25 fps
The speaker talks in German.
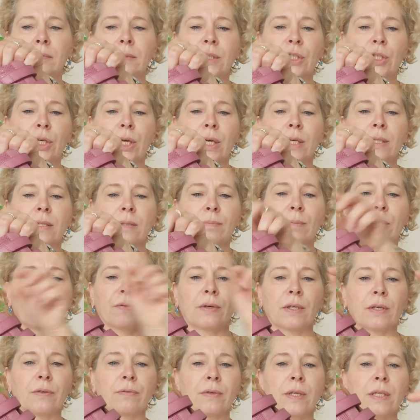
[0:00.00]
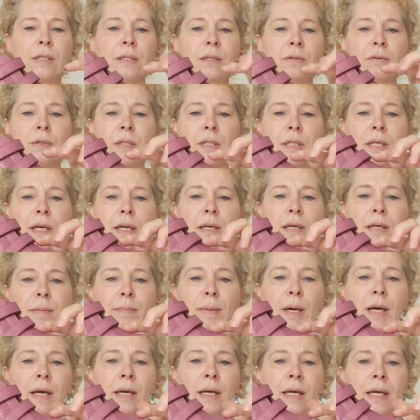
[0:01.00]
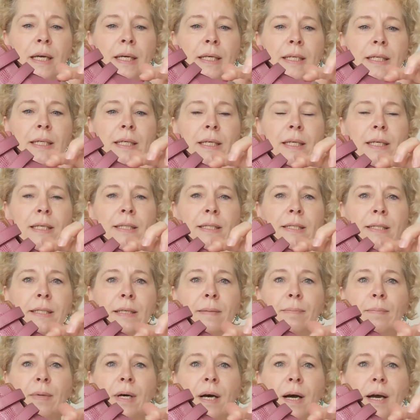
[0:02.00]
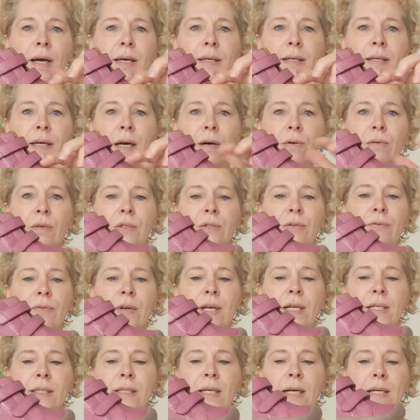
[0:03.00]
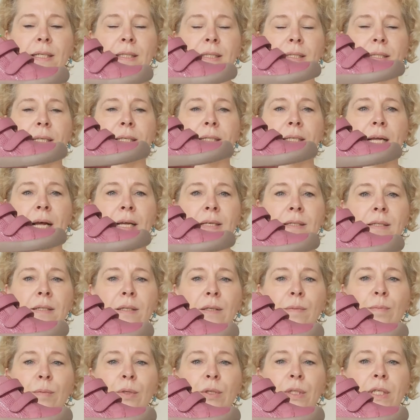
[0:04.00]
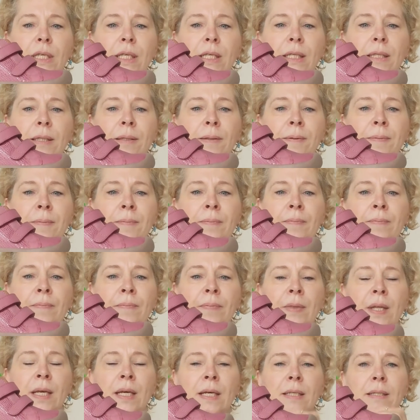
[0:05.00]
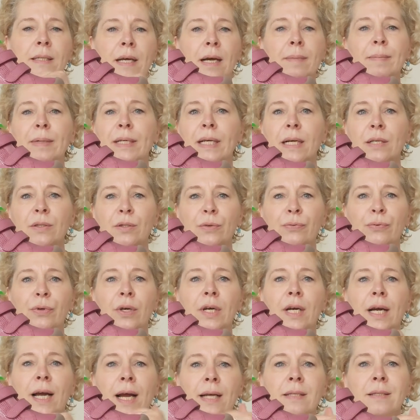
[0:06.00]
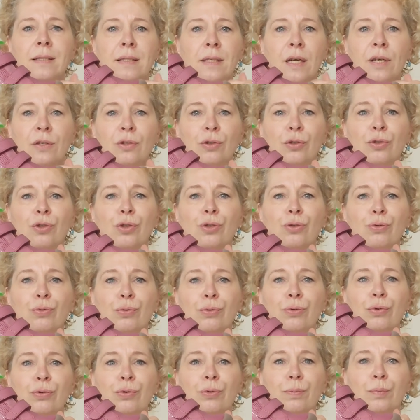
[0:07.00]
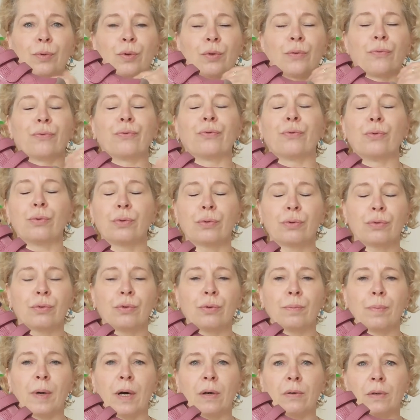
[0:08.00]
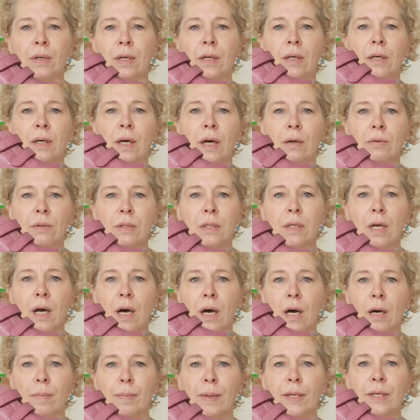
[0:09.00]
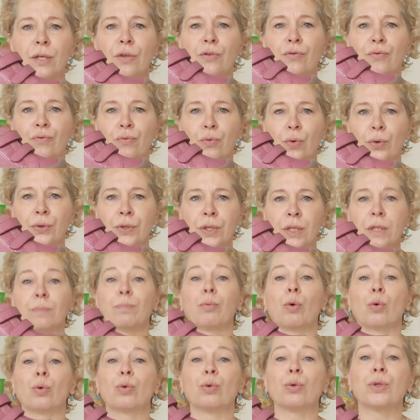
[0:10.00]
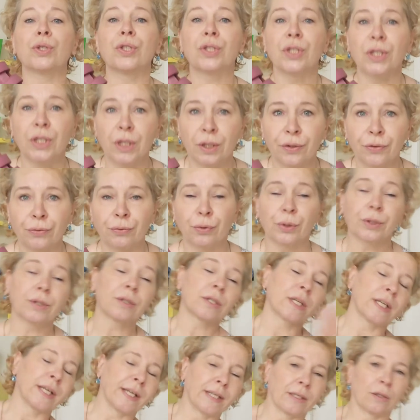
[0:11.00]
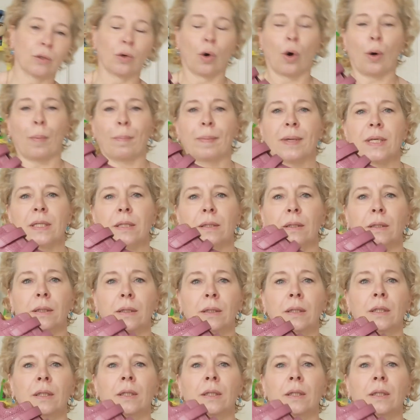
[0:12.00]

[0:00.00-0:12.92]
ich halte es mal wieder fest und zeige mal, hier in dem Bereich ausfällt als das andere Modell. Damit also für einen ganz anderen Schuhtyp oder Fußtyp ausgearbeitet wurden, produziert wurde, klingt noch besser,